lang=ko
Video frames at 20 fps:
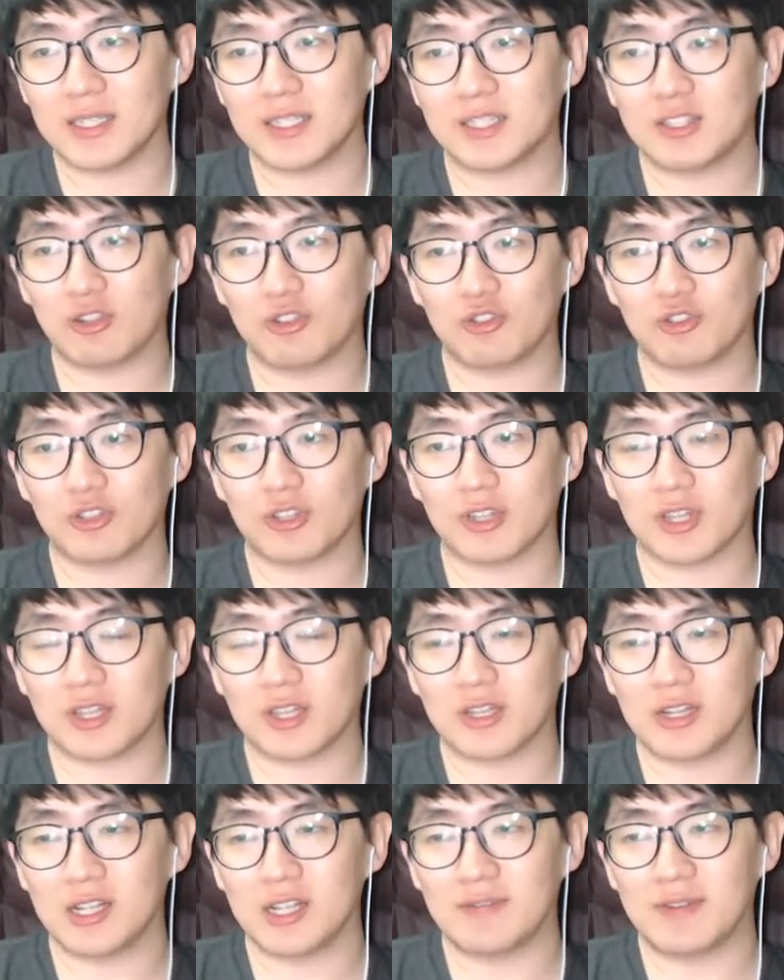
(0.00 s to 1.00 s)

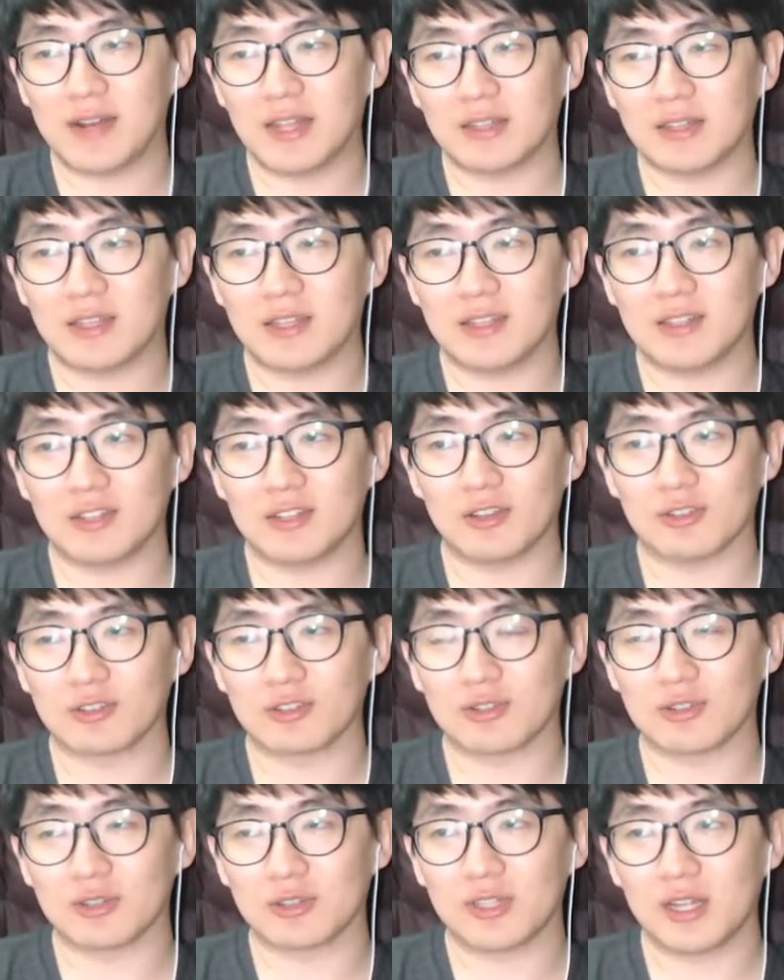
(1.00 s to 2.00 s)
2006년에 클리브랜드
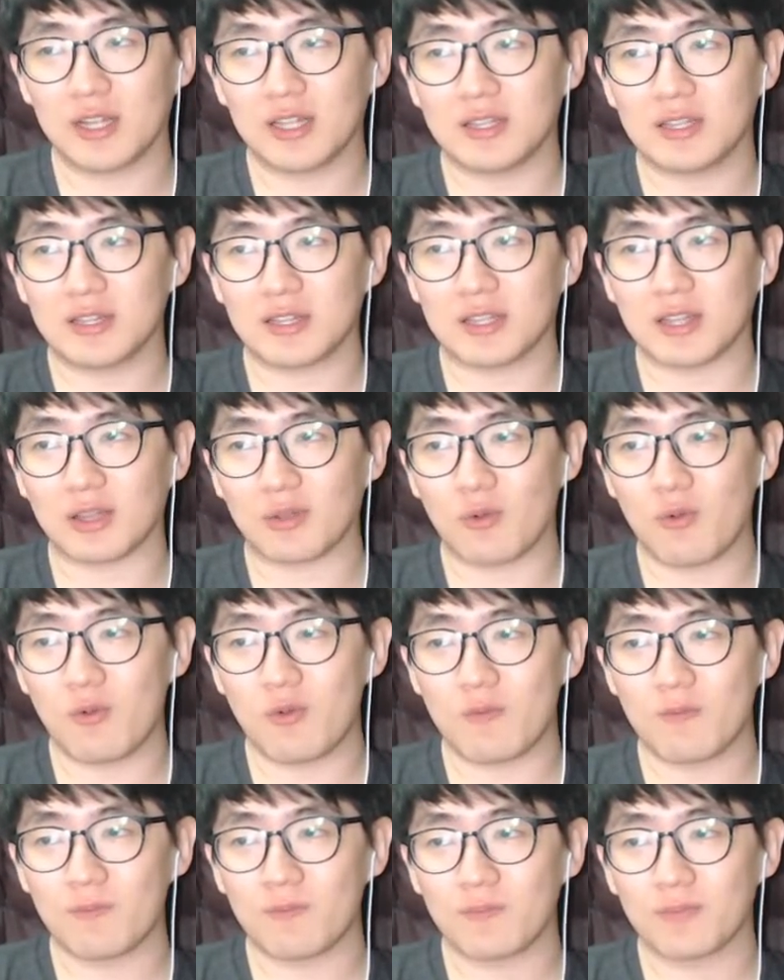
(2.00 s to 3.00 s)
인디언스로 트레이드가
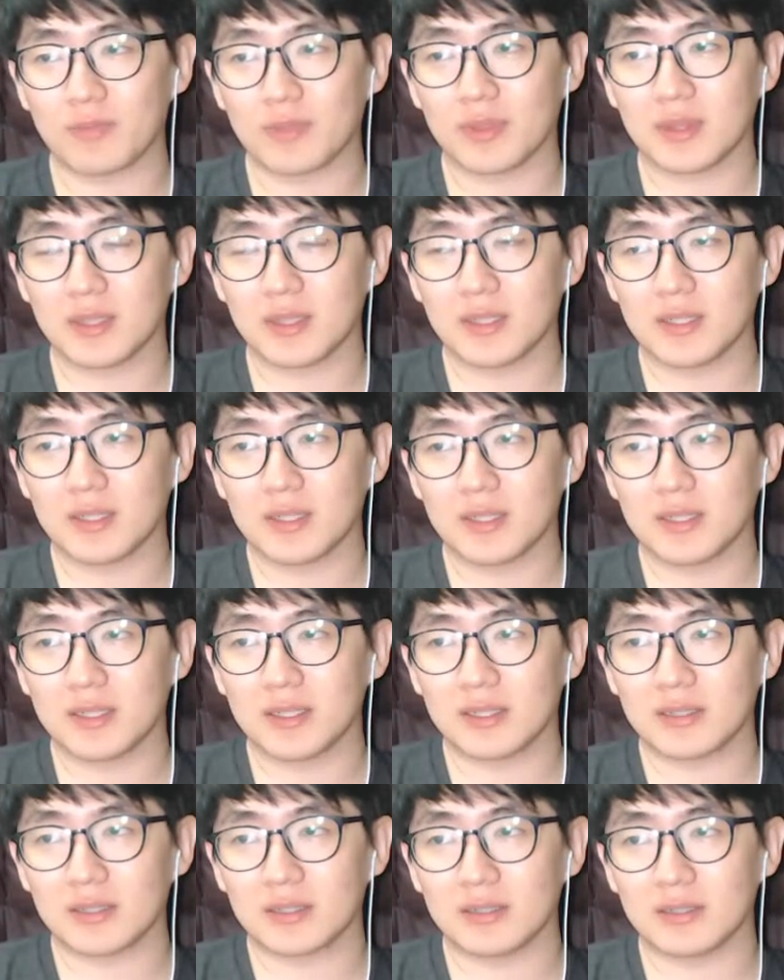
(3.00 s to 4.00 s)
됐고
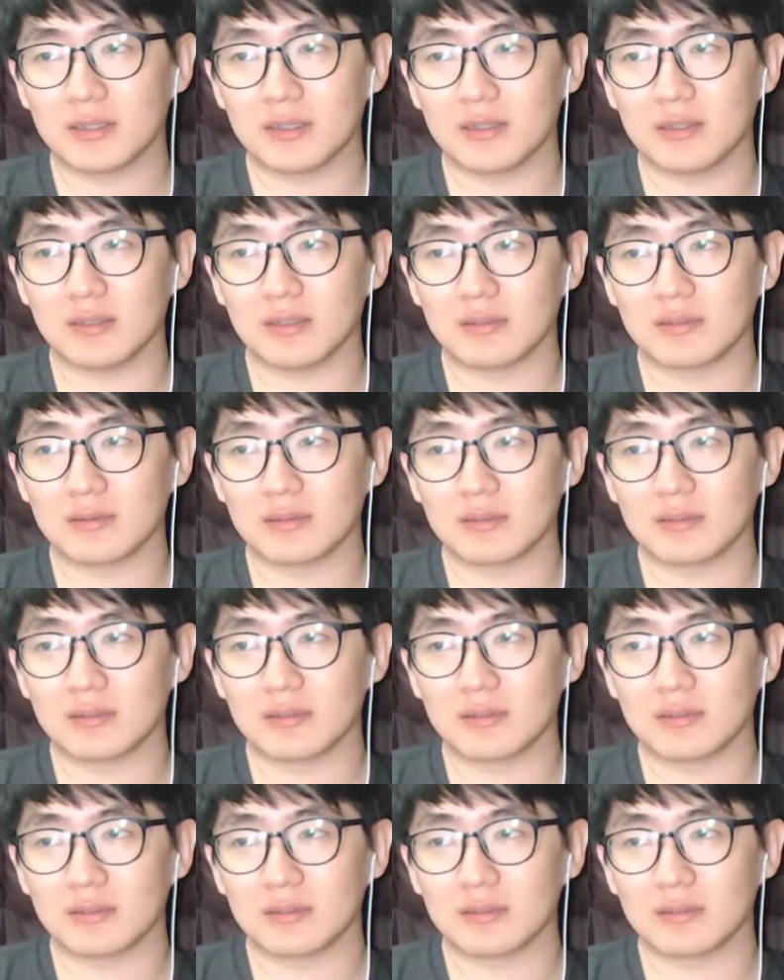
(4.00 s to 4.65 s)
그